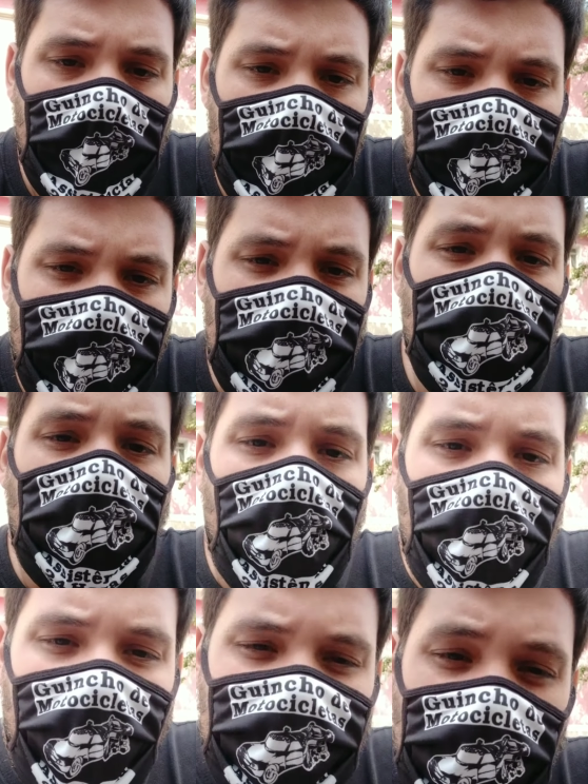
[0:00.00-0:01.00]
Tentar se
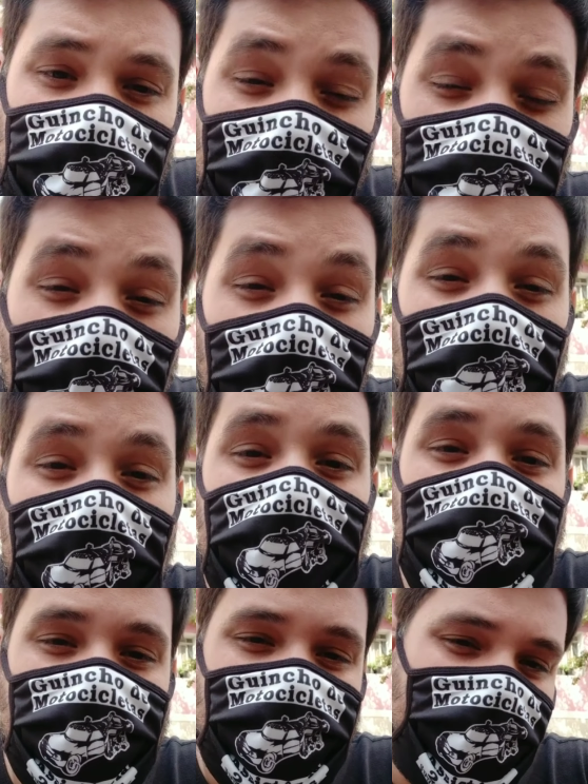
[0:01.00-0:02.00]
focar, a gente está muito
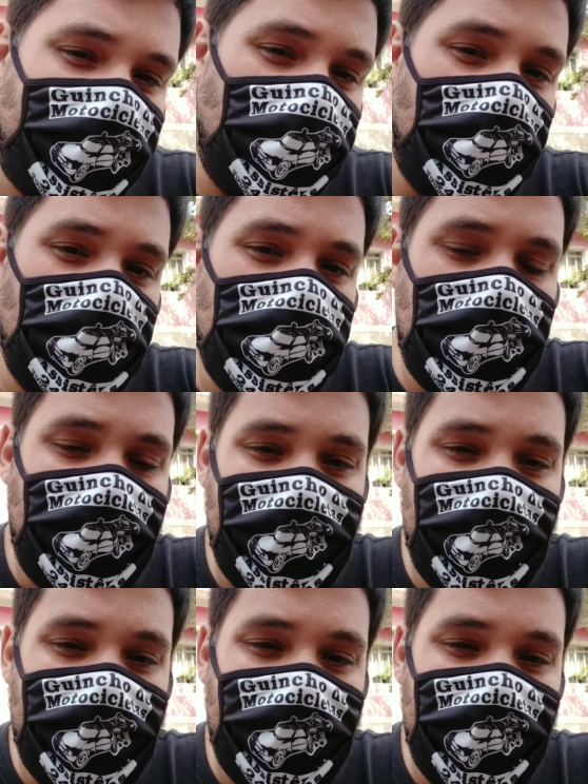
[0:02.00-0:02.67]
preso a essa tecnologia.